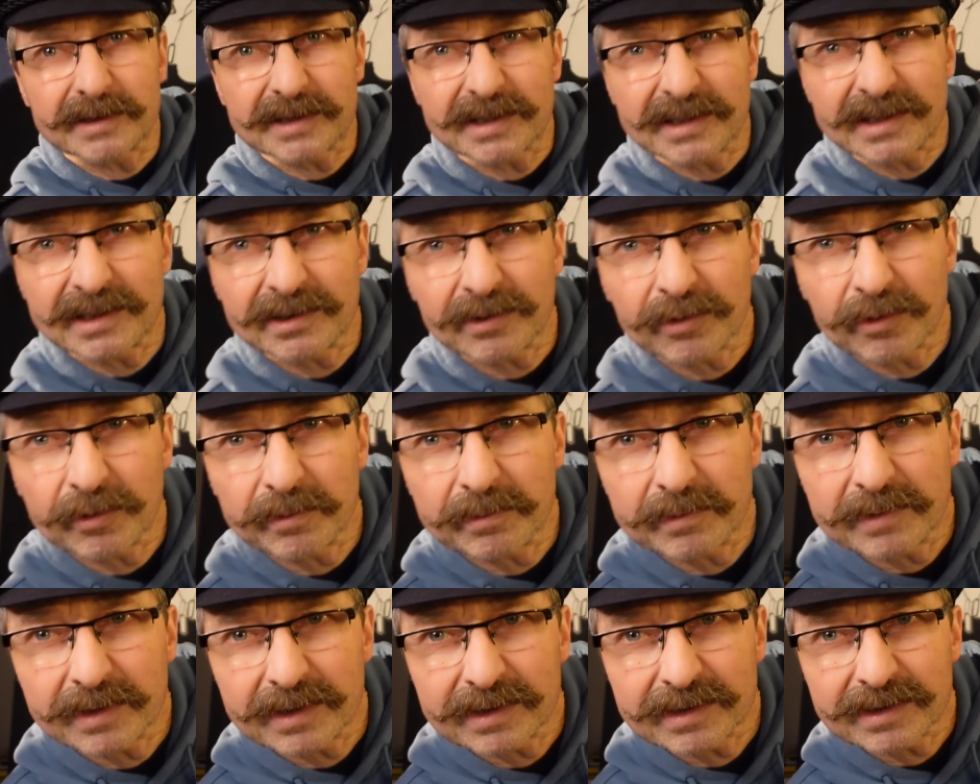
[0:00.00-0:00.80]
sie hier
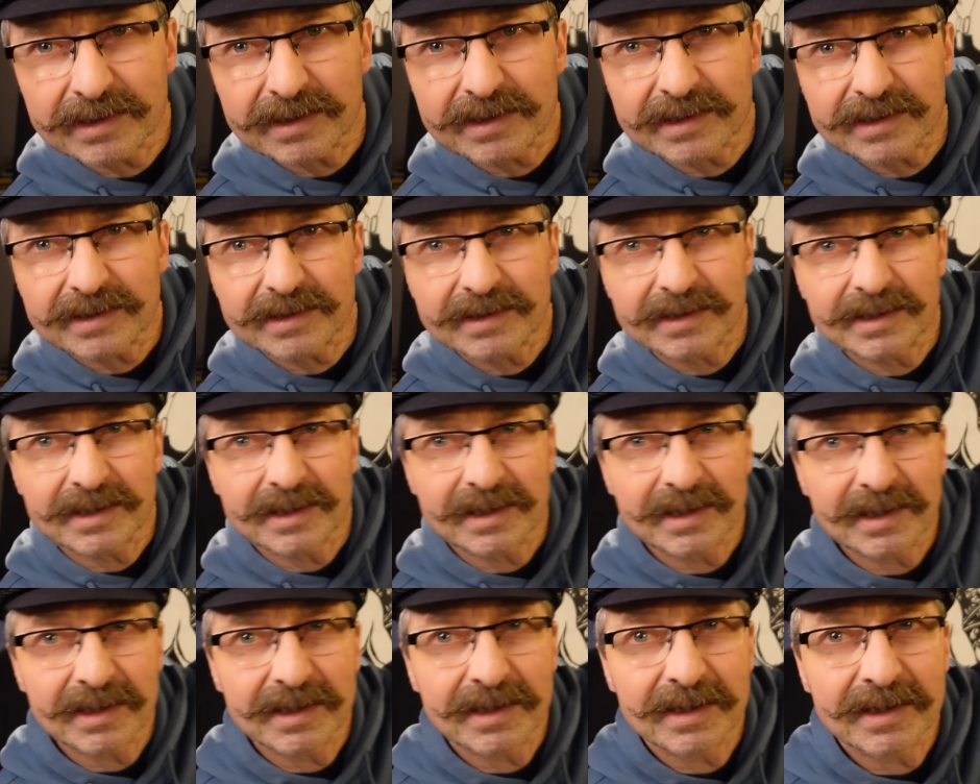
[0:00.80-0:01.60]
oben? Ja.
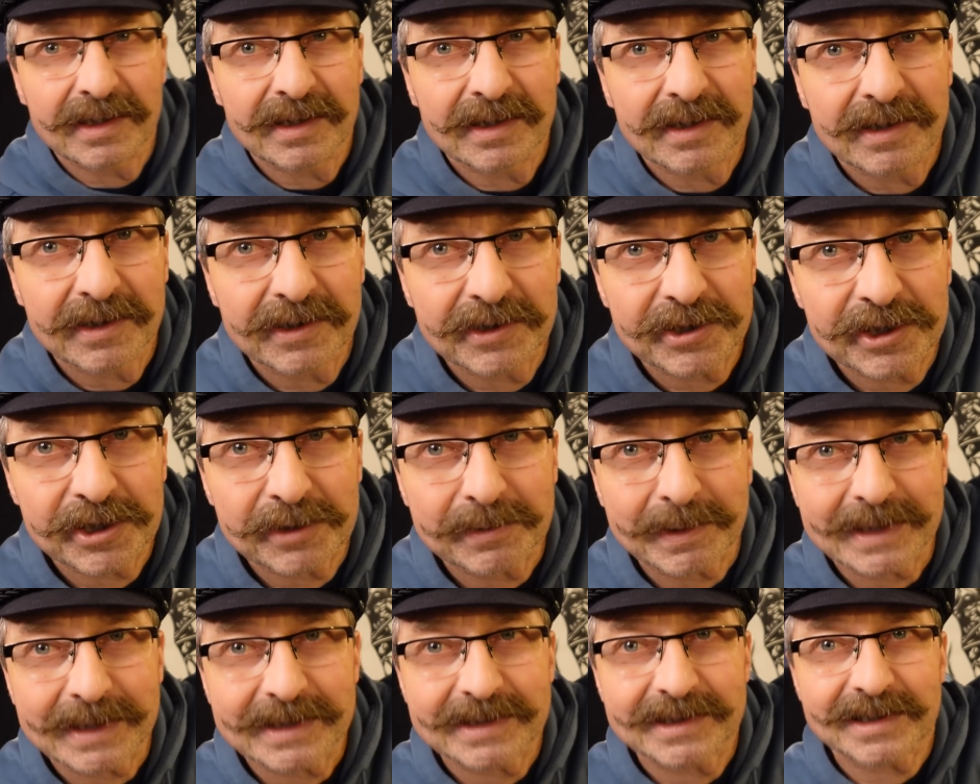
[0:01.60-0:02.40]
Das
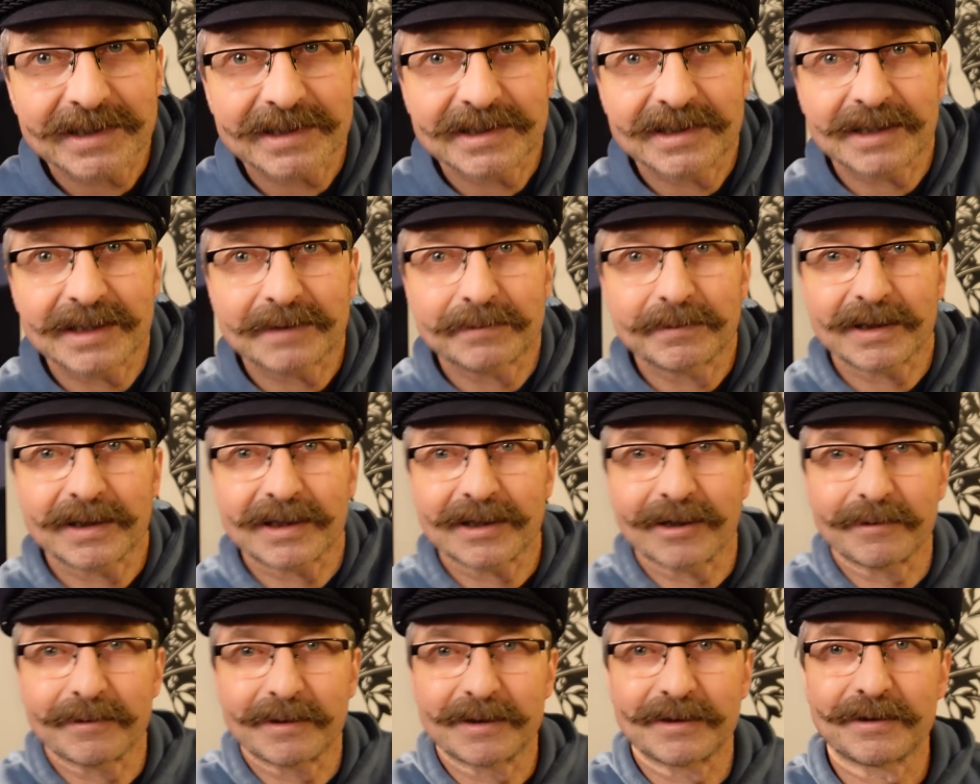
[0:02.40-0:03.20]
Schwanzerl sieht man
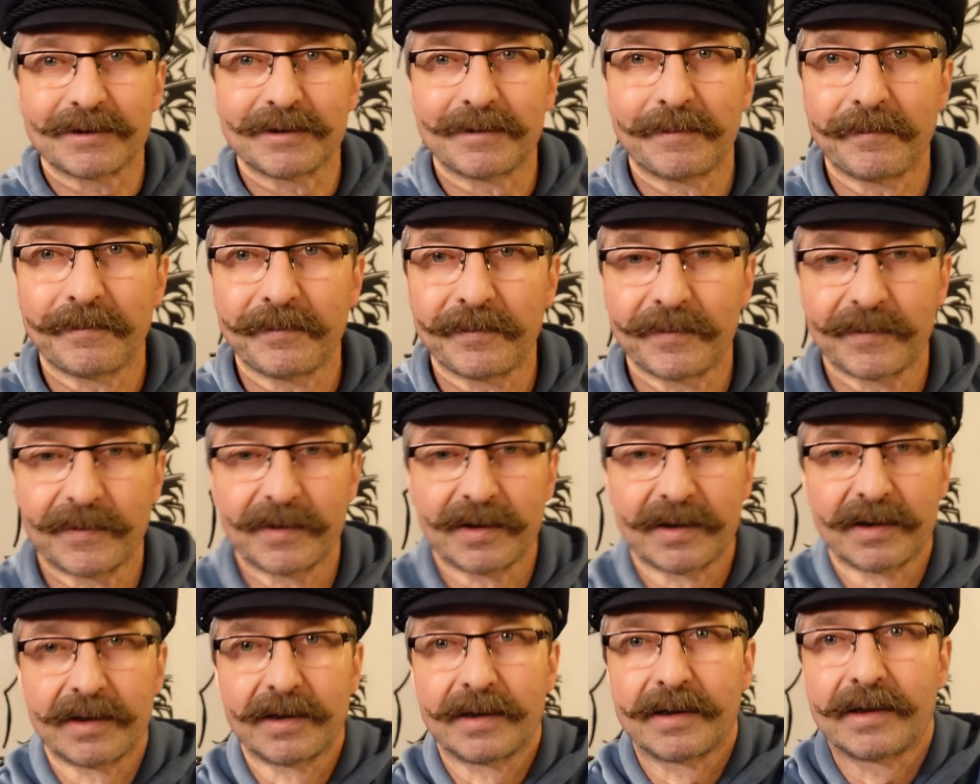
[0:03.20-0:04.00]
glaube ich noch.
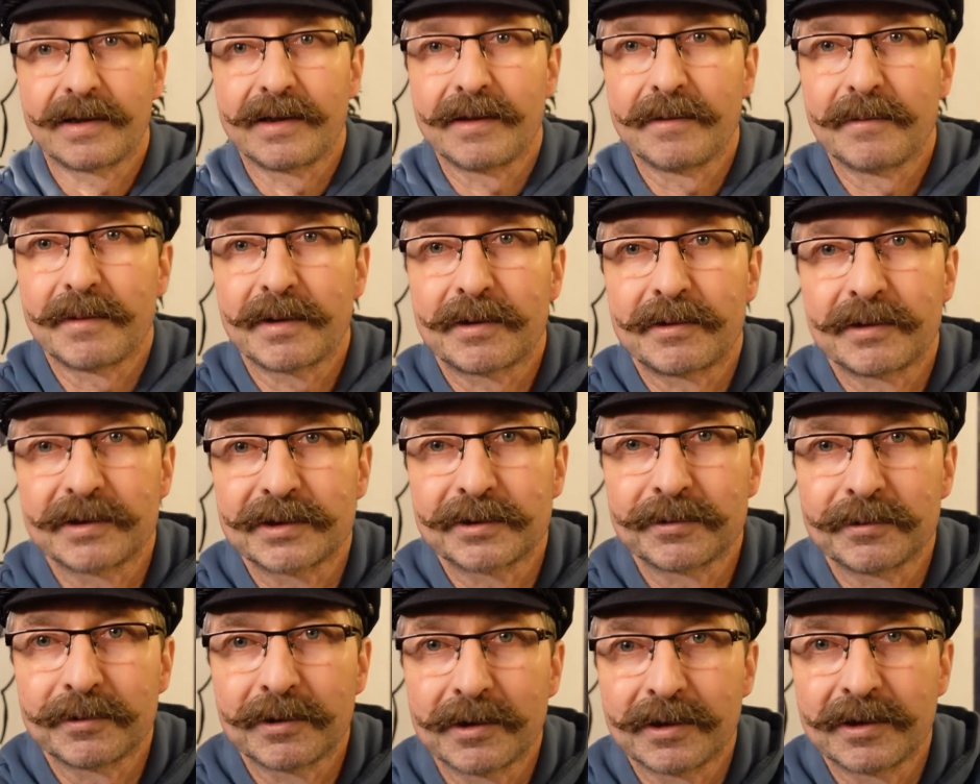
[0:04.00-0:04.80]
Ja, mal
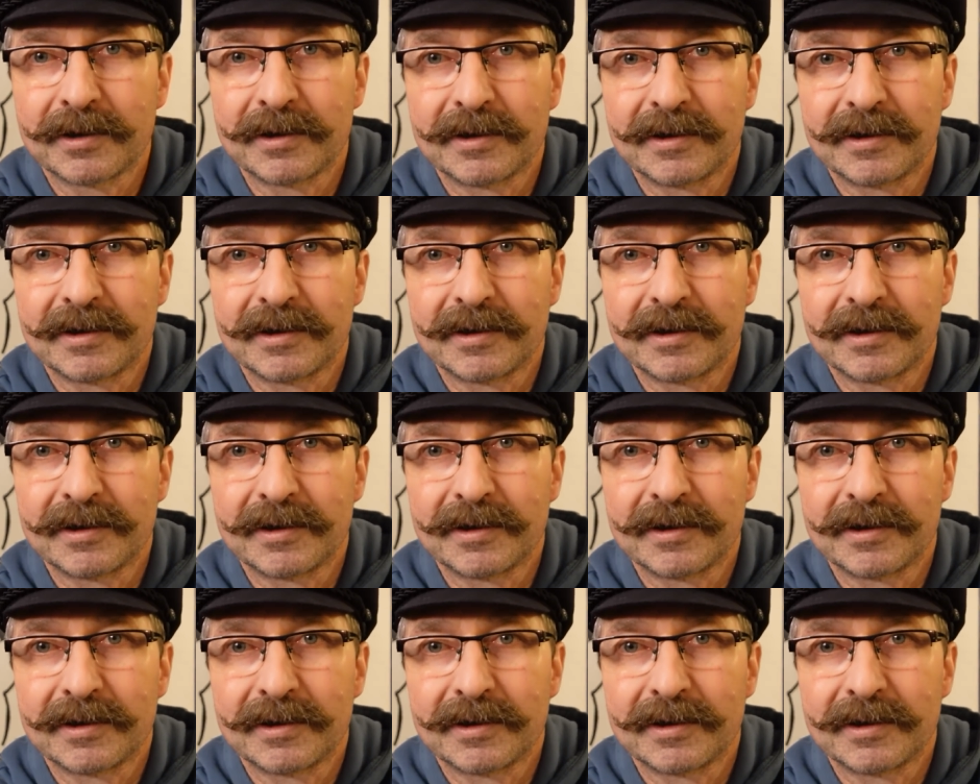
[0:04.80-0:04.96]
kurz hoch.